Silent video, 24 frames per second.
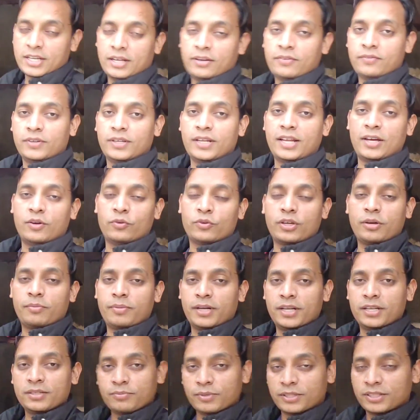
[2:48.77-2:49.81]
जानवर है उनके
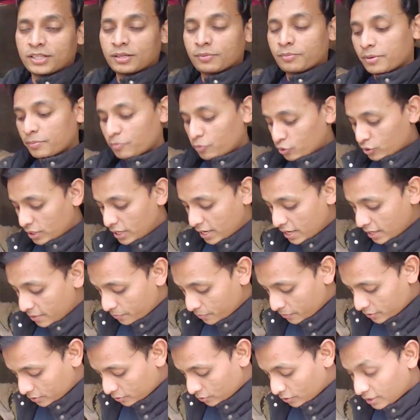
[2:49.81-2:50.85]
पास मतलब कि मुंद्रा
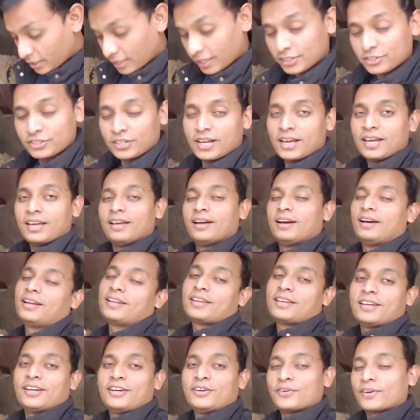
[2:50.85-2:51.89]
है कजला यार
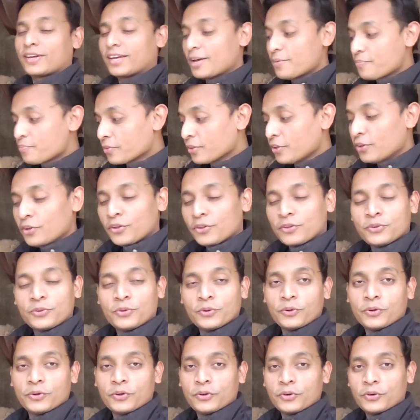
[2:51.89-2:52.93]
क्या हो गया तो
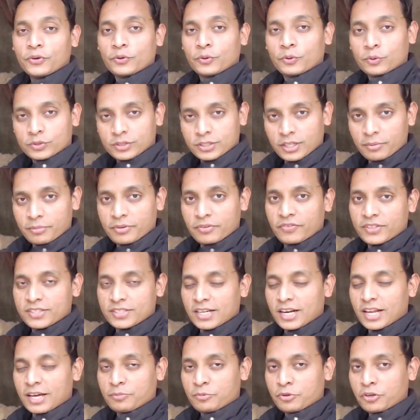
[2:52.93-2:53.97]
उसका भी
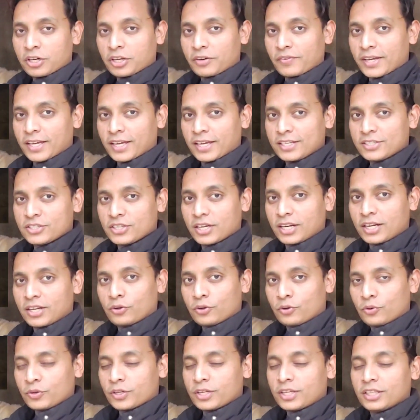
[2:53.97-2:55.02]
विज़िट आपको करवाएंगे इंशाल्लाह
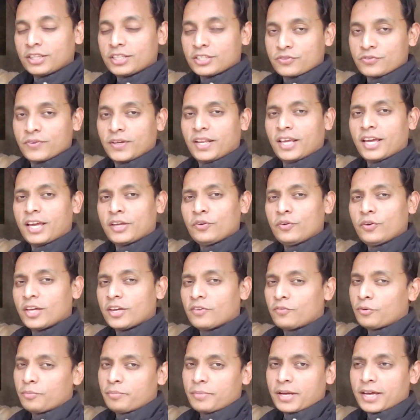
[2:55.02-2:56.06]
और उनकी तस्वीरें आई हुई हैं
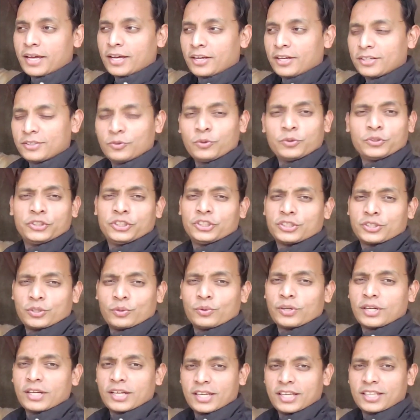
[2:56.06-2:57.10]
वो मैं कोशिश
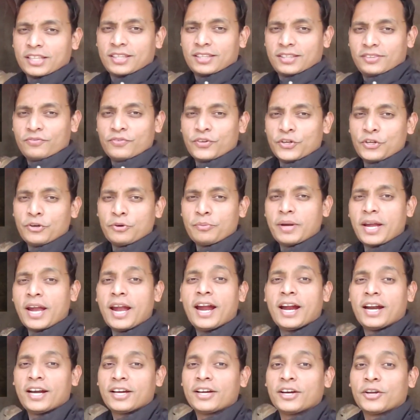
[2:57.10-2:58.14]
करूँगा कि वीडियो में
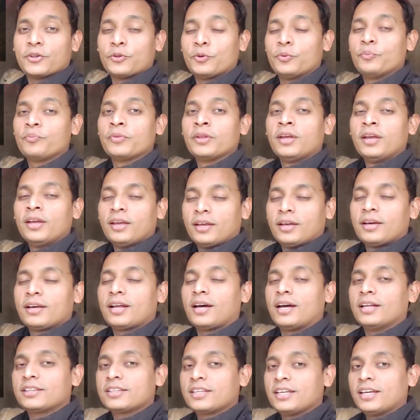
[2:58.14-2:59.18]
ऐड कर दूँ
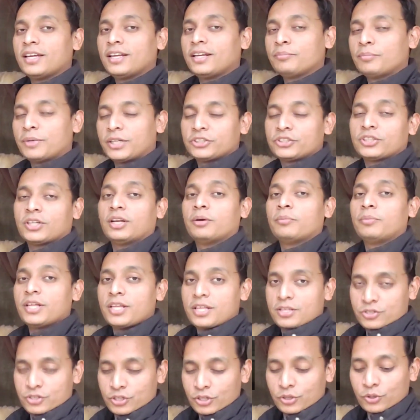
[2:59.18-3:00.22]
रात की हैं माशाल्लाह बड़ी
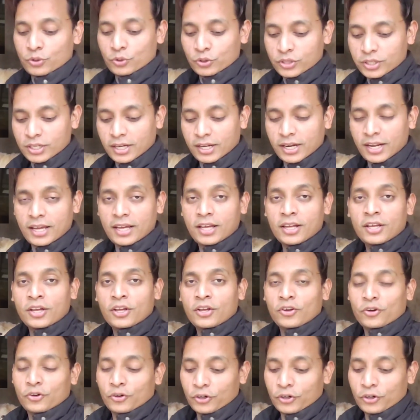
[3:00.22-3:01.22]
अच्छी ग्रोथ कर रहा है